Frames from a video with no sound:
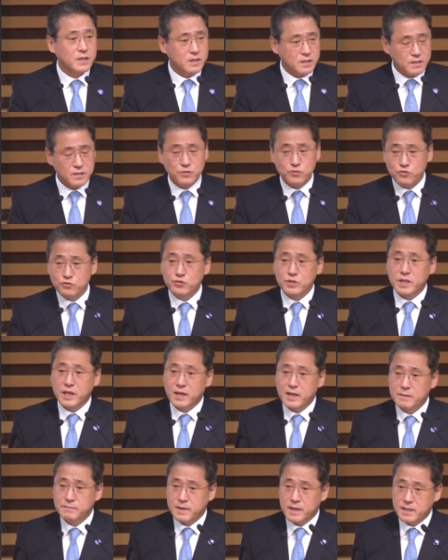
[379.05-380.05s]
큰
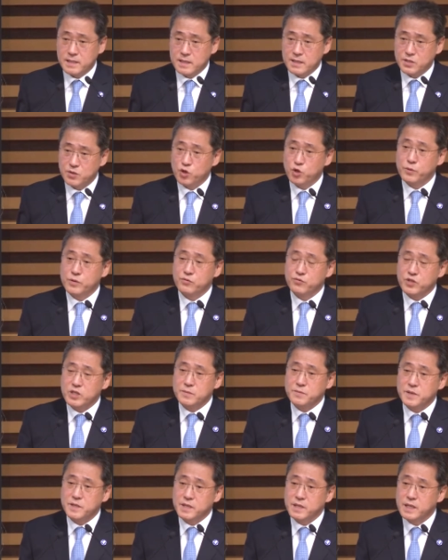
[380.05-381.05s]
국난을 맞이해
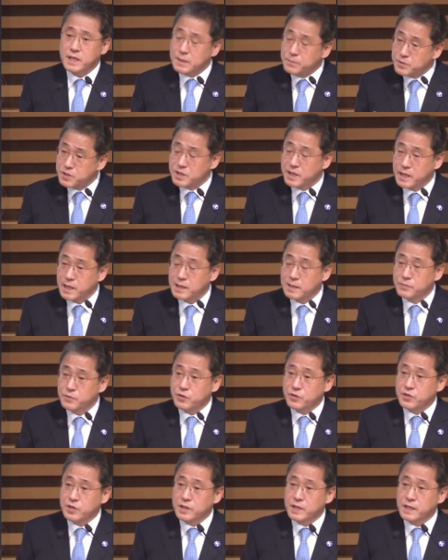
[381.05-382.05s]
1592년에 임진왜란이
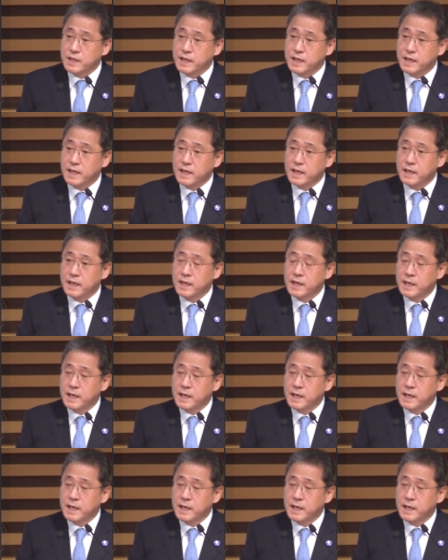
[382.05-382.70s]
벌어졌는데